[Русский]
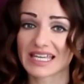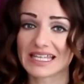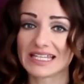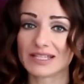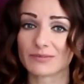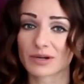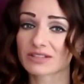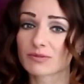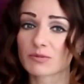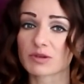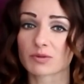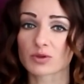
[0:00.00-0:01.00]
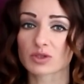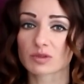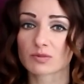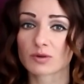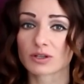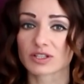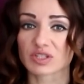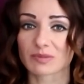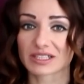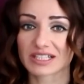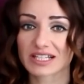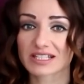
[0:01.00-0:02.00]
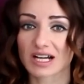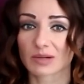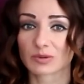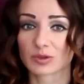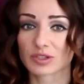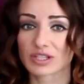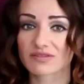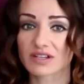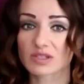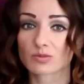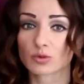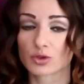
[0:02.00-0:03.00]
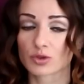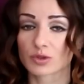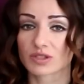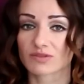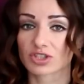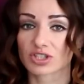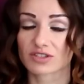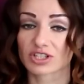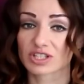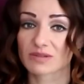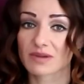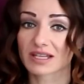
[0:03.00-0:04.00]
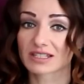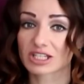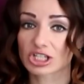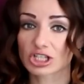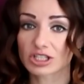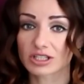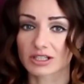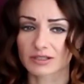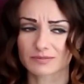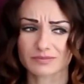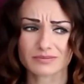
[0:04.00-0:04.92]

И поэтому мне просто больно смотреть, как многие из вас мучаются в изживших себя отношениях,